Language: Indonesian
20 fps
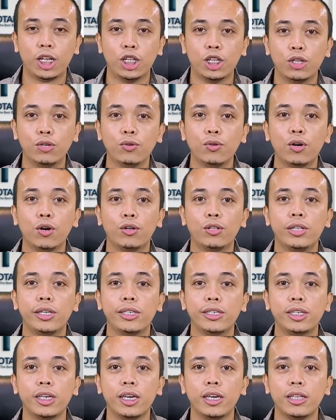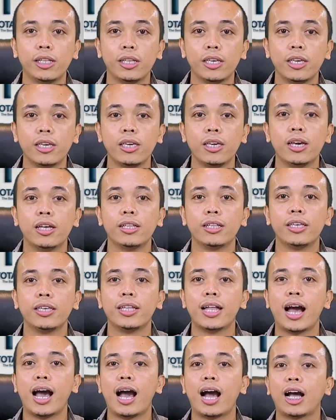Tentu kondisi ini
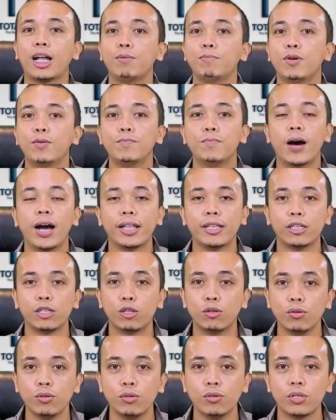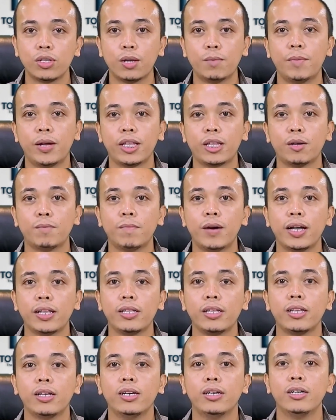tidak akan membantu
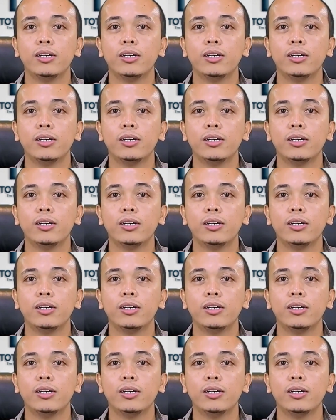teman-teman